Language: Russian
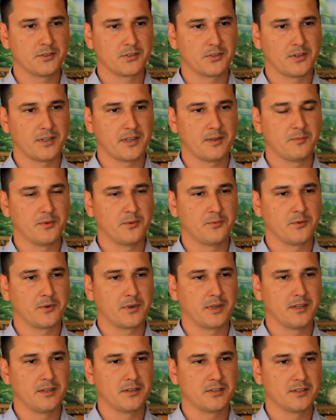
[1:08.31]
Желаем ему,
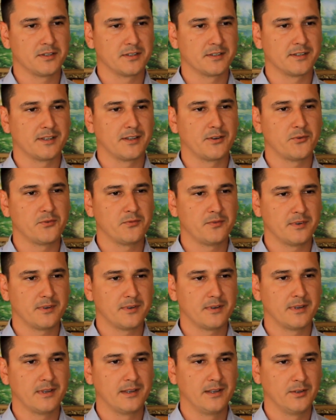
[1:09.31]
конечно же, здоровья,